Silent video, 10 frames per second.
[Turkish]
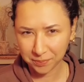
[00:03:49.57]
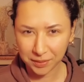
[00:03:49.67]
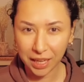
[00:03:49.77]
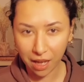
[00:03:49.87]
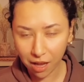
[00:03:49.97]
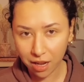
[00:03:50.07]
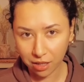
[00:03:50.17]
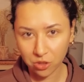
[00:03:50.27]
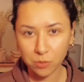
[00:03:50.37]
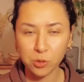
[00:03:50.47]
Yani hala
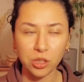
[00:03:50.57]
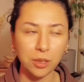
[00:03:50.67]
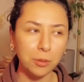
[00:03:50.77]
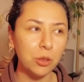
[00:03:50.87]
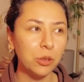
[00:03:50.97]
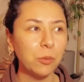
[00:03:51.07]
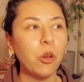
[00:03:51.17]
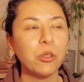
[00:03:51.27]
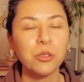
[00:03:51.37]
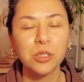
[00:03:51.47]
kaşımı çatabiliyorum
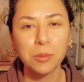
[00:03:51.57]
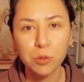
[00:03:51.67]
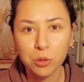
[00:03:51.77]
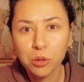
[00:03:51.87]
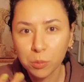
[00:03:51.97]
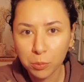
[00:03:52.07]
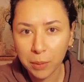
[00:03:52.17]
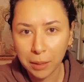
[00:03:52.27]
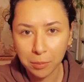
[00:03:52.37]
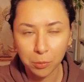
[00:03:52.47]
gördüğünüz gibi çünkü bu
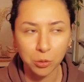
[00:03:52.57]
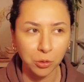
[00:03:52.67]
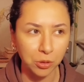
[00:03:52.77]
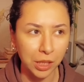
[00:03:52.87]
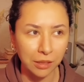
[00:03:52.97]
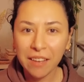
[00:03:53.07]
baby botoks yani.